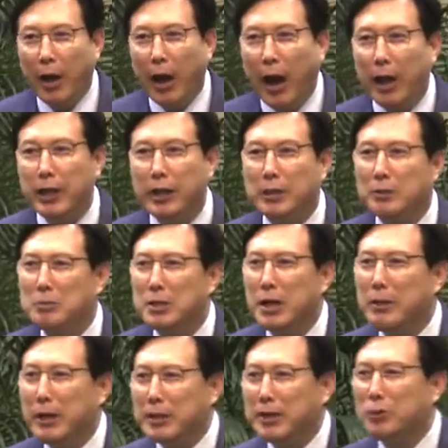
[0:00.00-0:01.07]
하나님
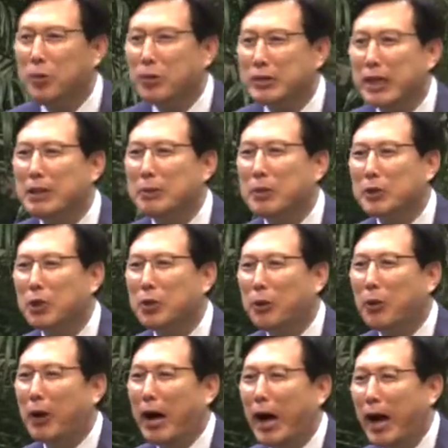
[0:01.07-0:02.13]
제발 저 목사님의
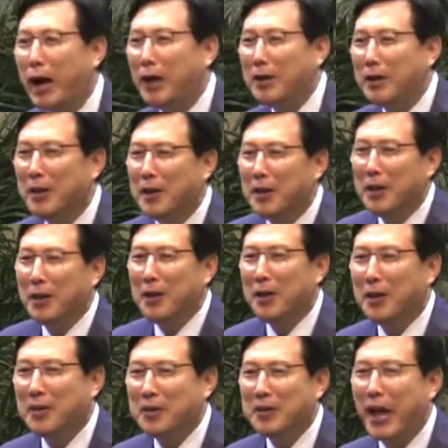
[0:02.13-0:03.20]
설교가
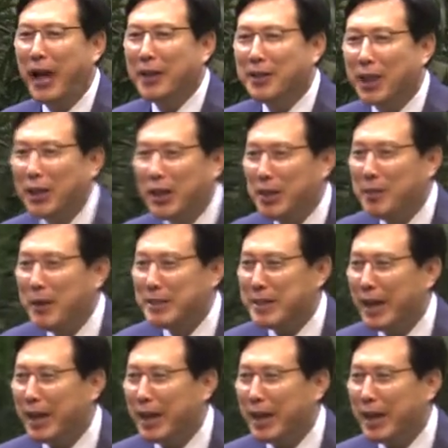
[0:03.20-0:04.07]
나한테는 임하지